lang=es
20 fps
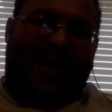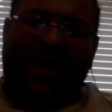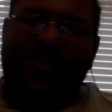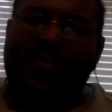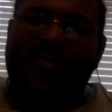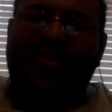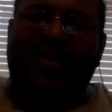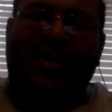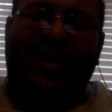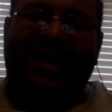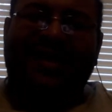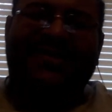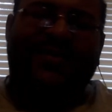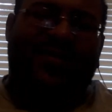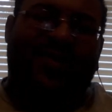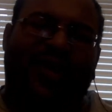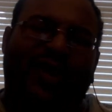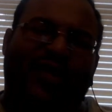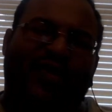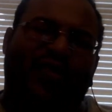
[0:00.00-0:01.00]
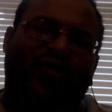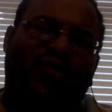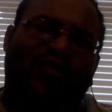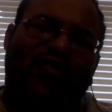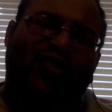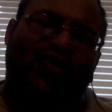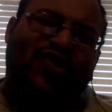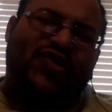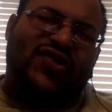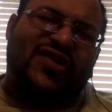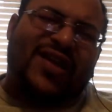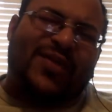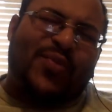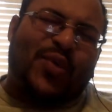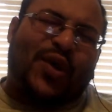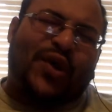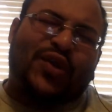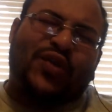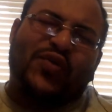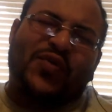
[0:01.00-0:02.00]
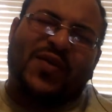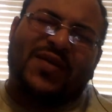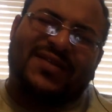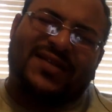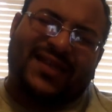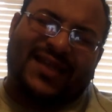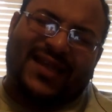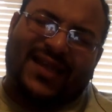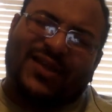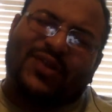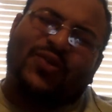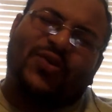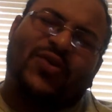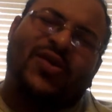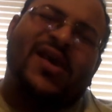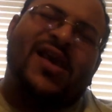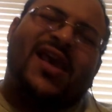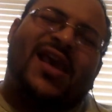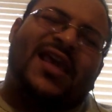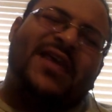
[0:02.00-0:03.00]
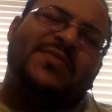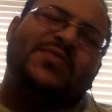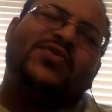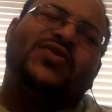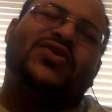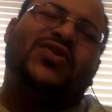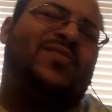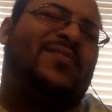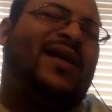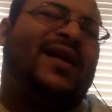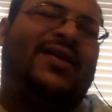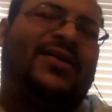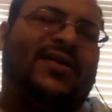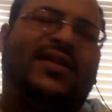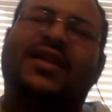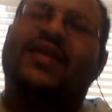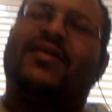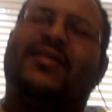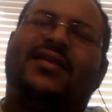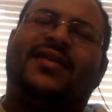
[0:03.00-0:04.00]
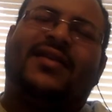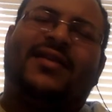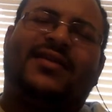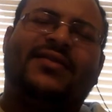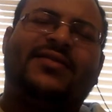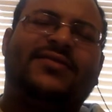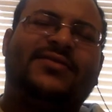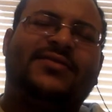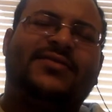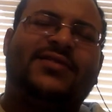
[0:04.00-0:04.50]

damos gracias porque nosotros sabemos que tú vas a hacer esto y mucho más en esta vida.